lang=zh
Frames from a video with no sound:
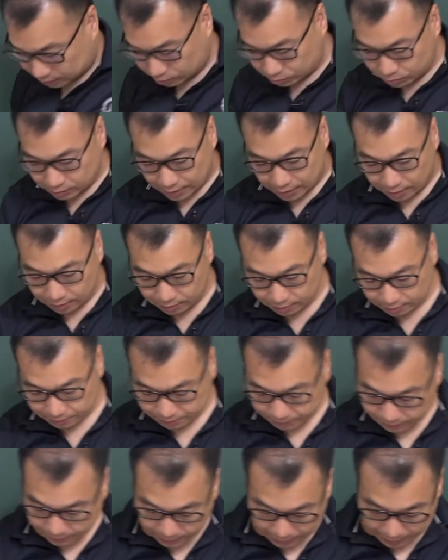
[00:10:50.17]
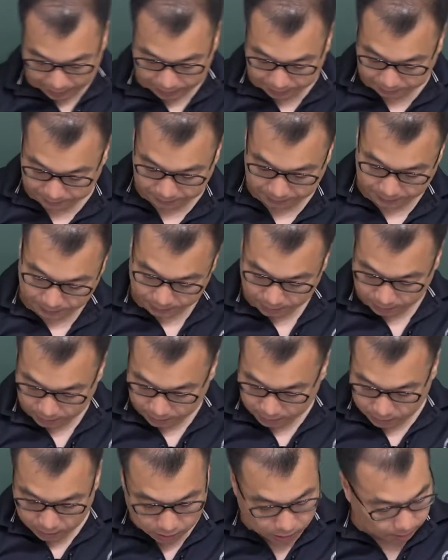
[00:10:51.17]
写出来哈、哦。来，
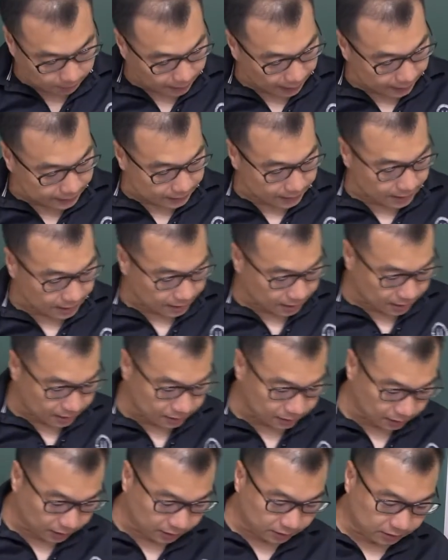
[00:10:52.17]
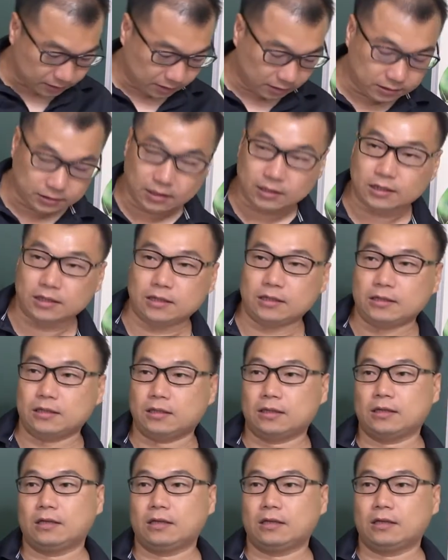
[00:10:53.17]
我们看一下那个第十七题